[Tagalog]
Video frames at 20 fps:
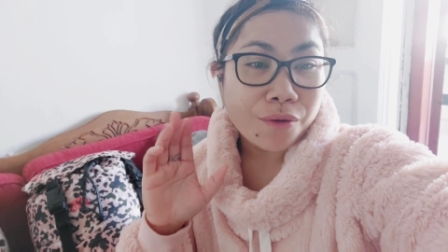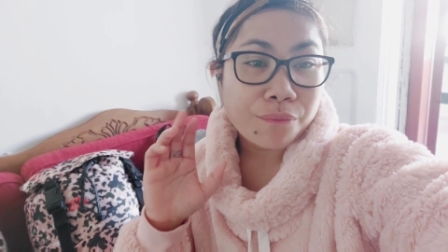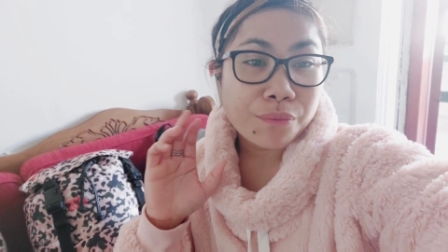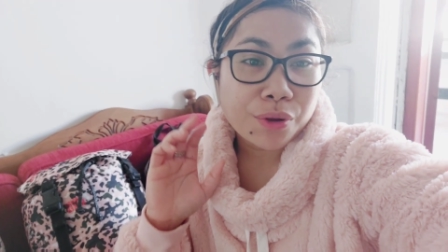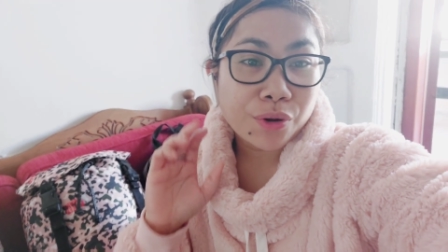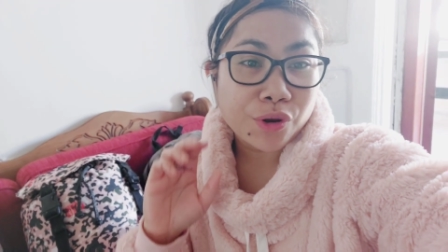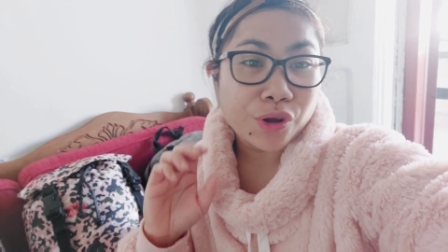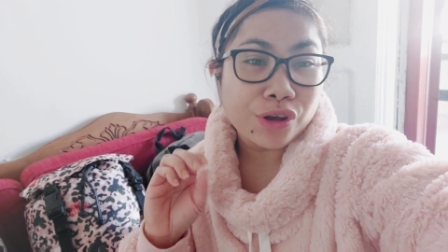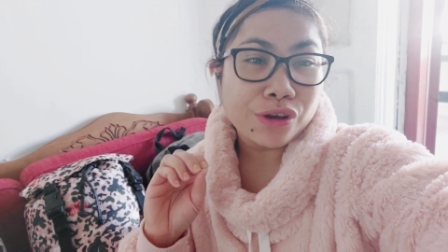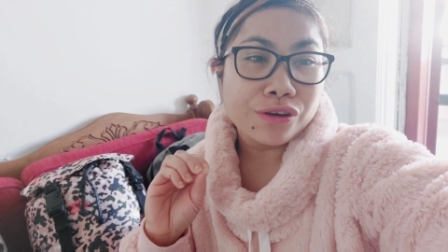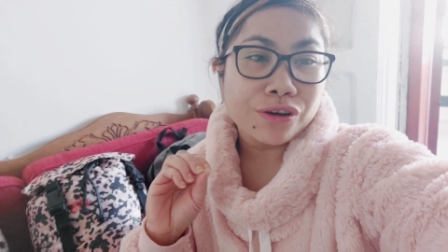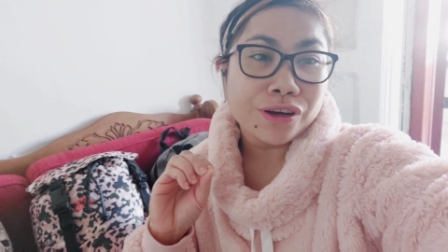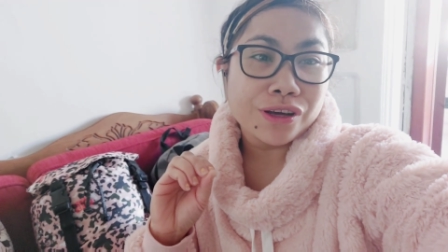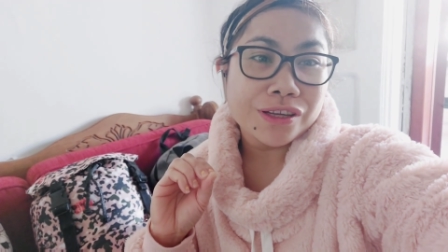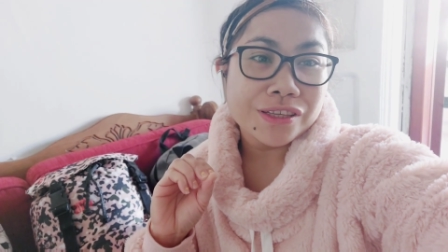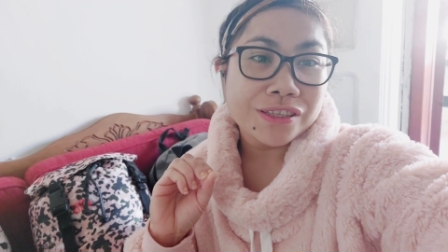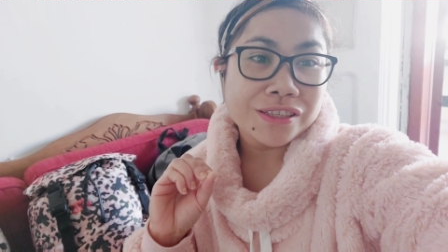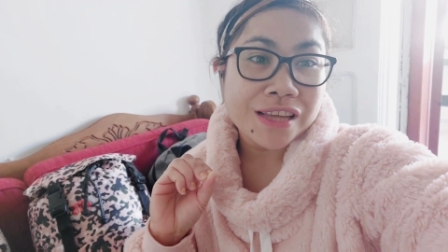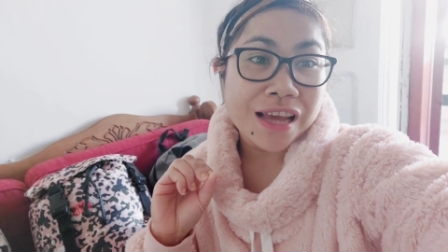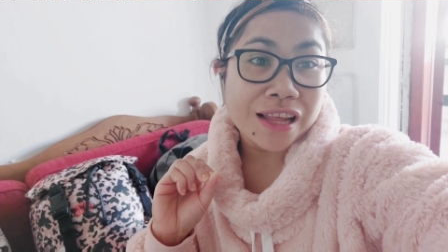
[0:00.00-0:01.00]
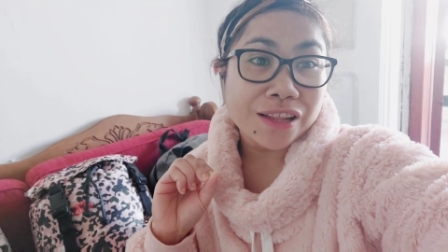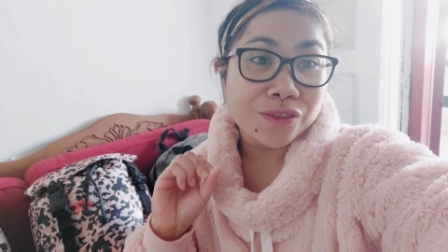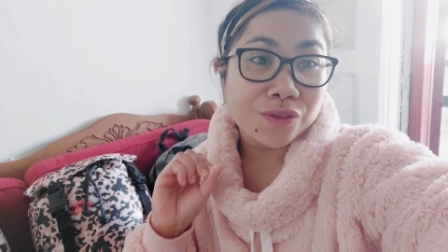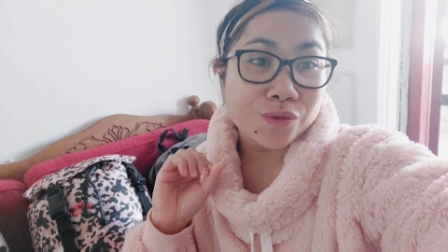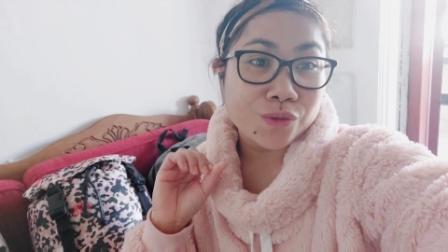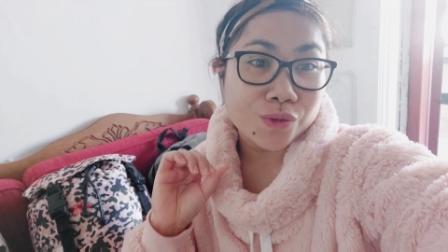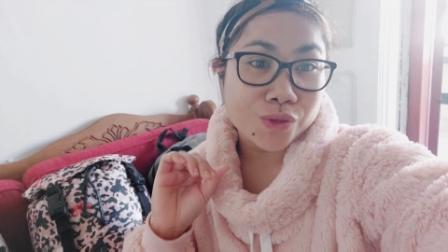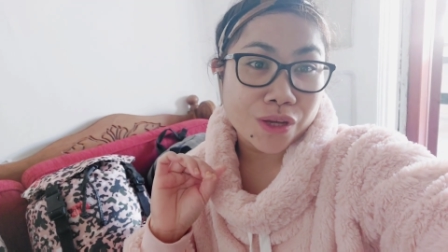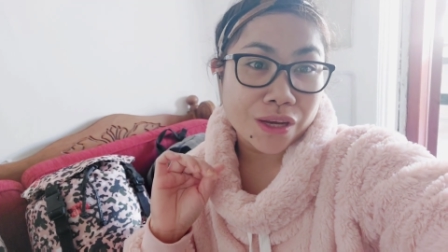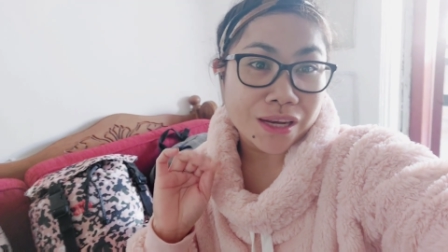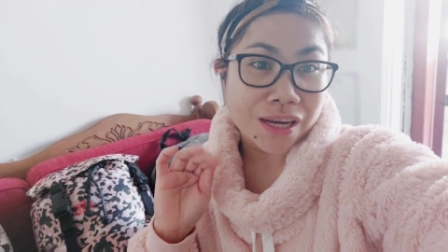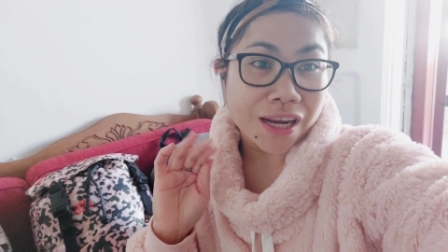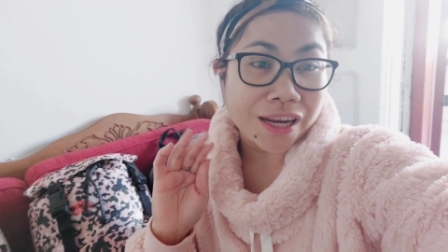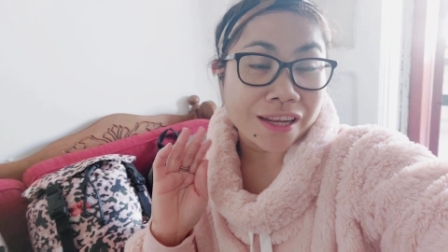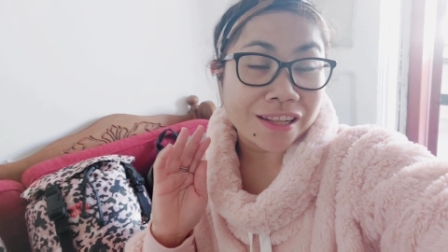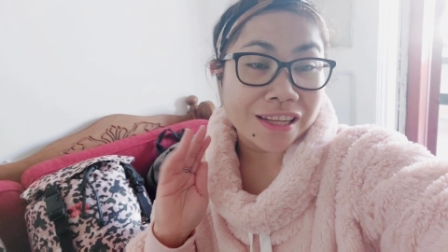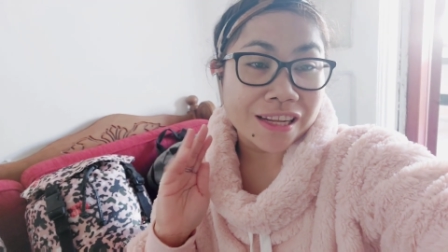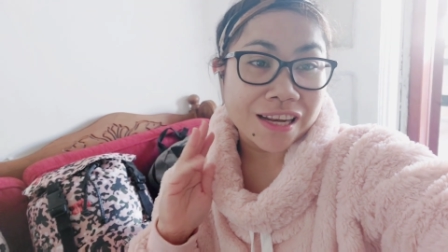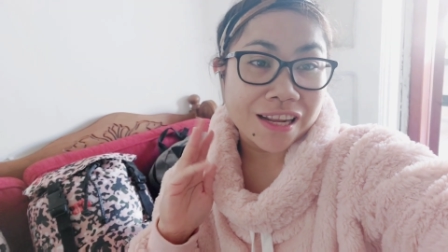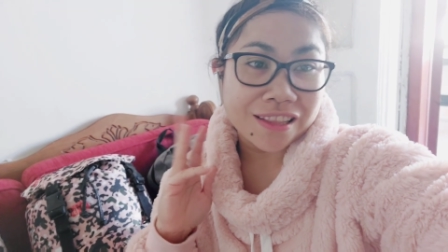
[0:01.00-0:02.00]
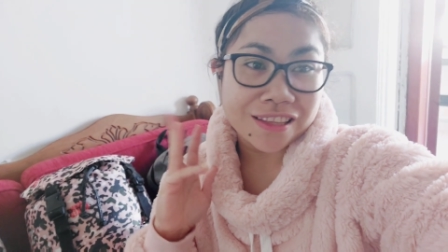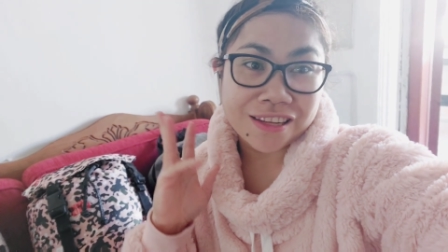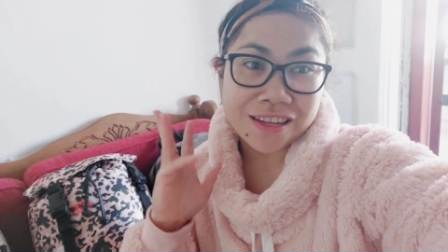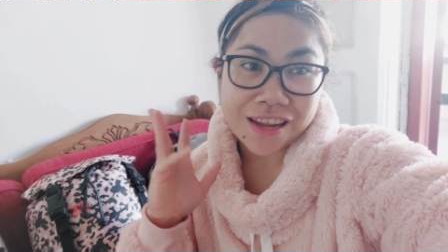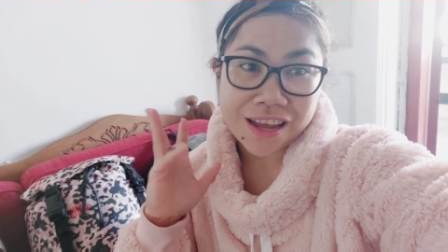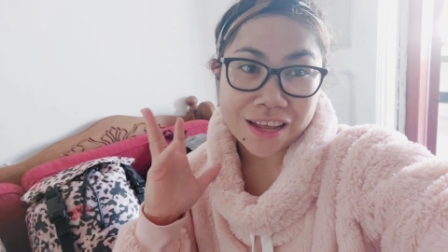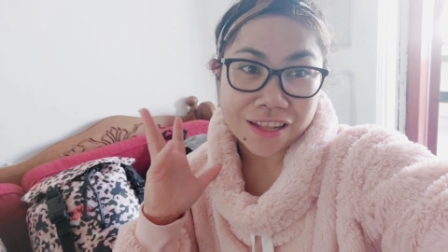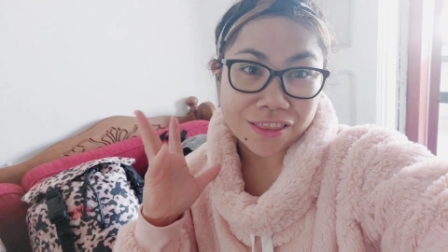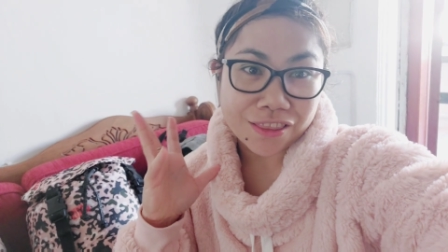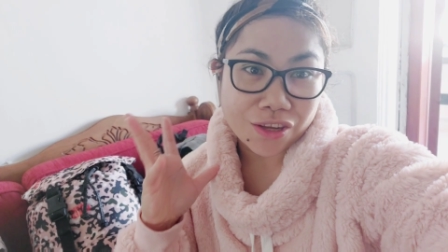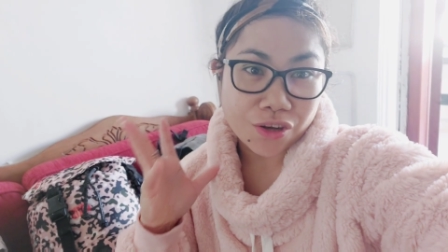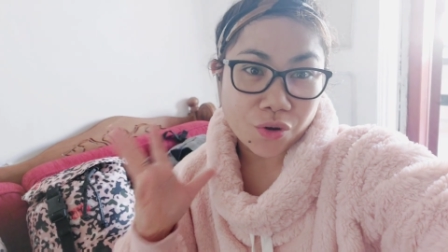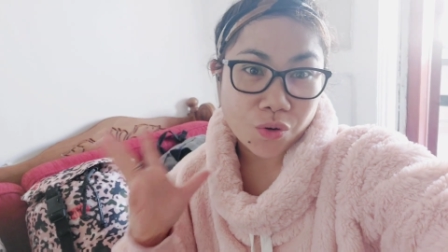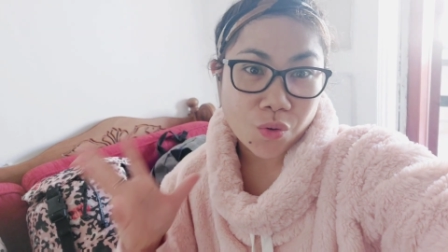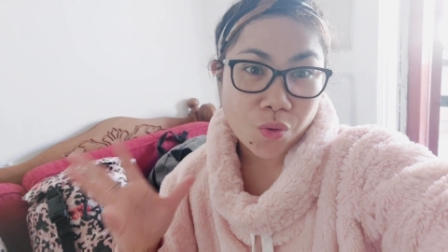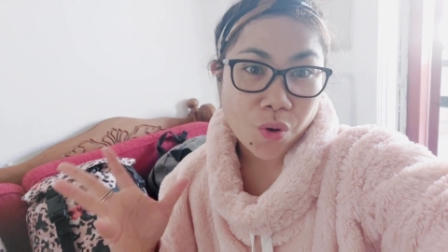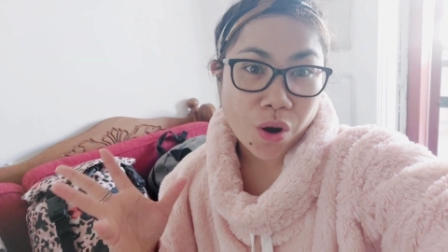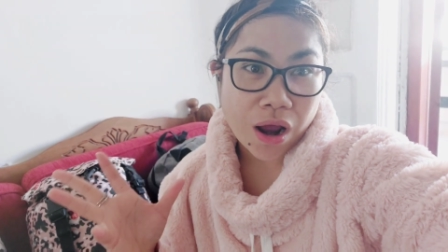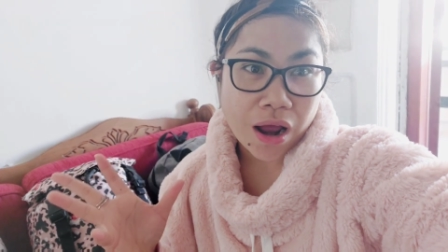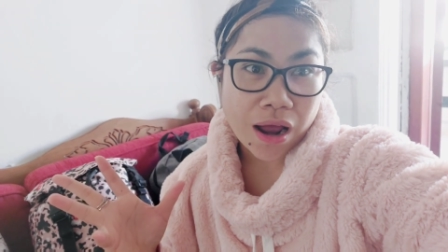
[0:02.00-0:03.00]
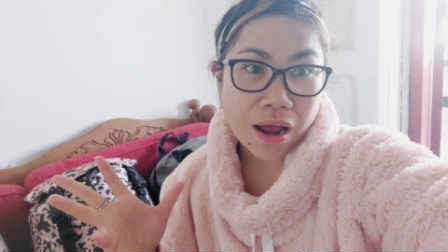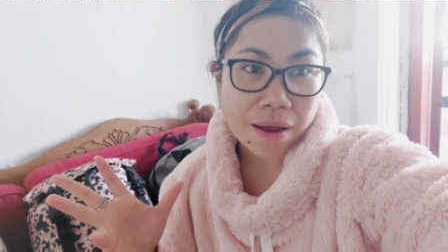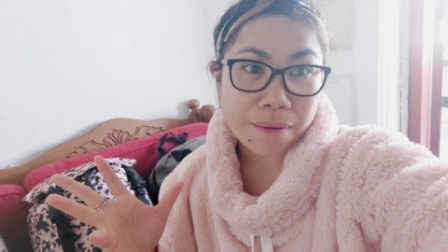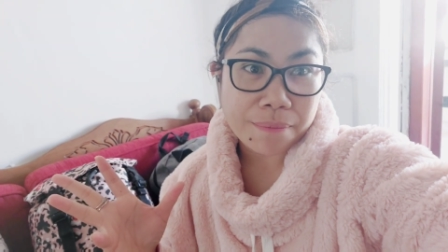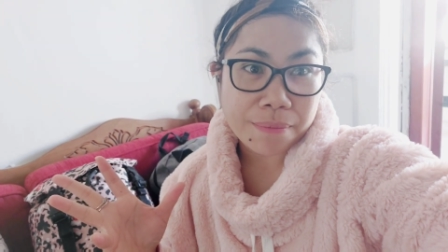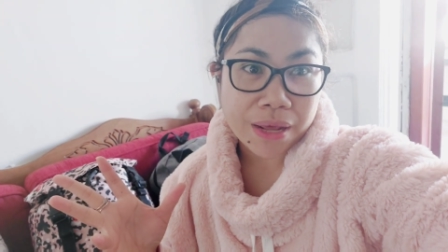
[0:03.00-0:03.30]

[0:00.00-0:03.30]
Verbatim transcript: Pero guys, sad to say na hindi natin lahat nakuha.